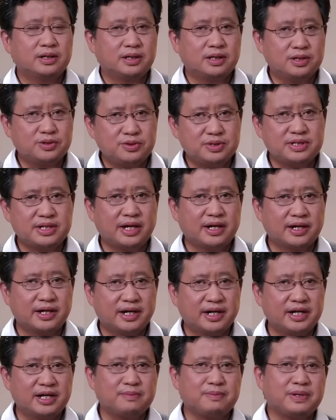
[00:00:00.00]
俄军在
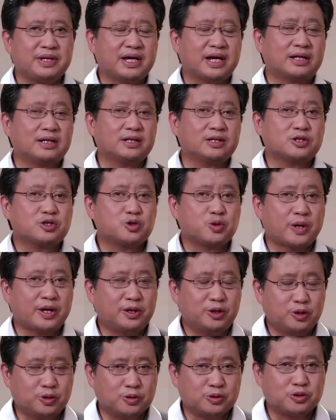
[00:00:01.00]
克里米亚的
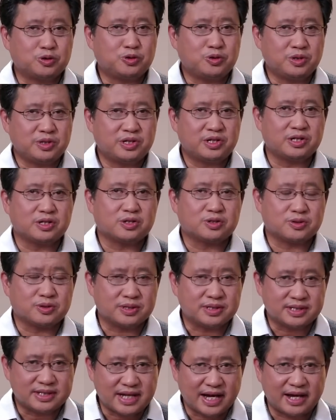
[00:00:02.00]
传统军事
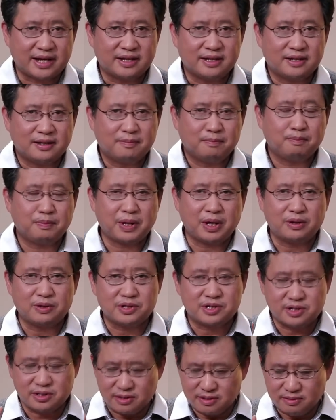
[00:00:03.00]
存在标
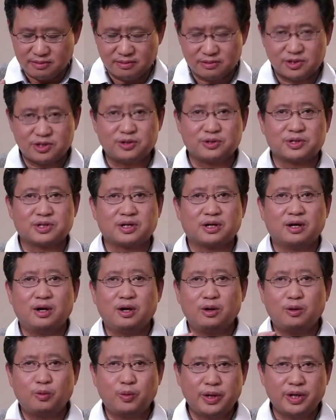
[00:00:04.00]
志，就是
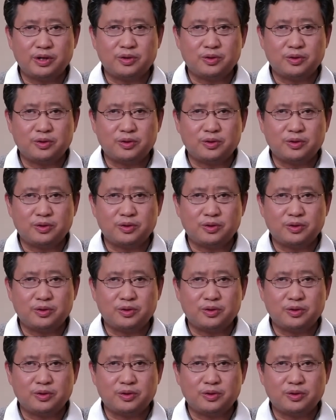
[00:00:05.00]
位